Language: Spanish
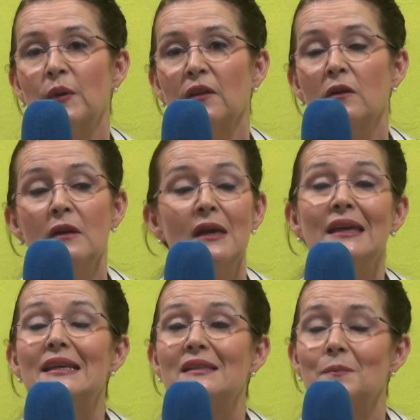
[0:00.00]
perdón,
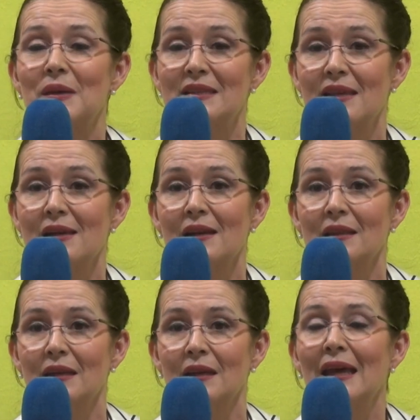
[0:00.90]
y se empieza a
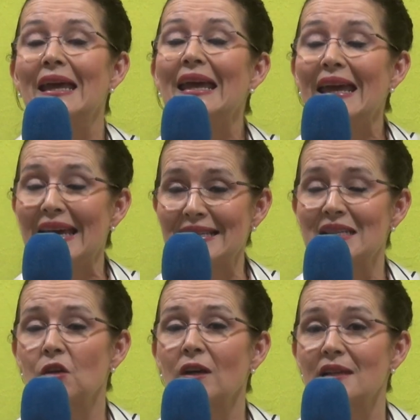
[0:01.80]
derretir.
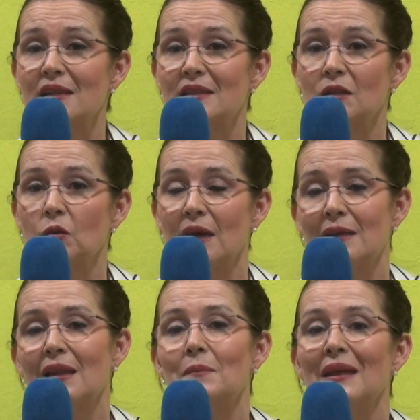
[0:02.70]
Esas son grasas
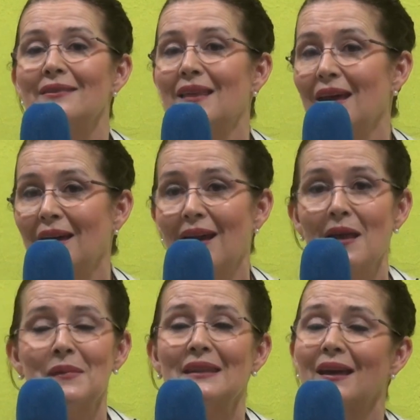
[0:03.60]
saturadas, la manteca,
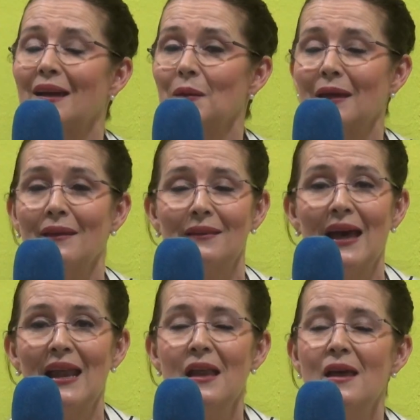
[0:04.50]
la manteca
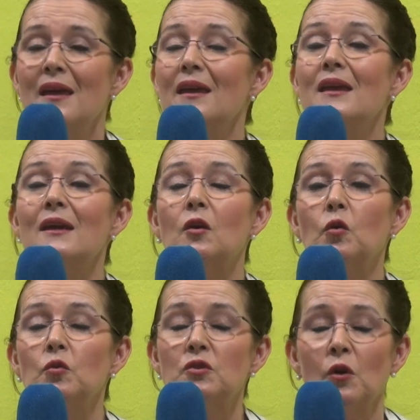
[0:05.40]
vegetal,
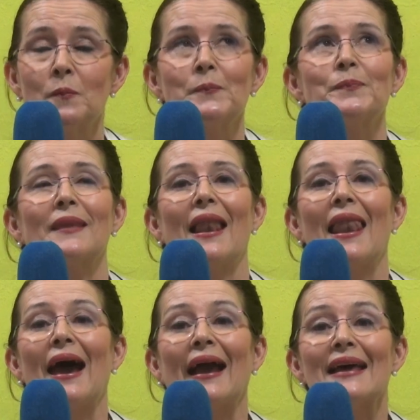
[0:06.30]
incluso
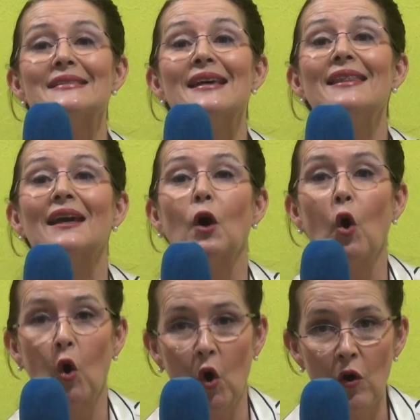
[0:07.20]
la grasa de
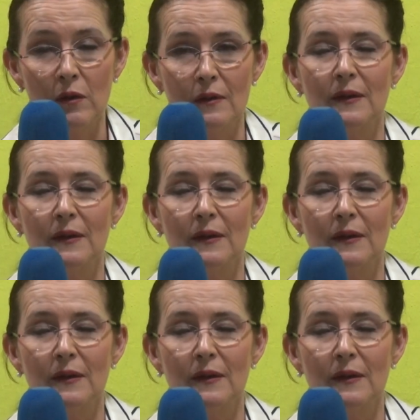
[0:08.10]
coco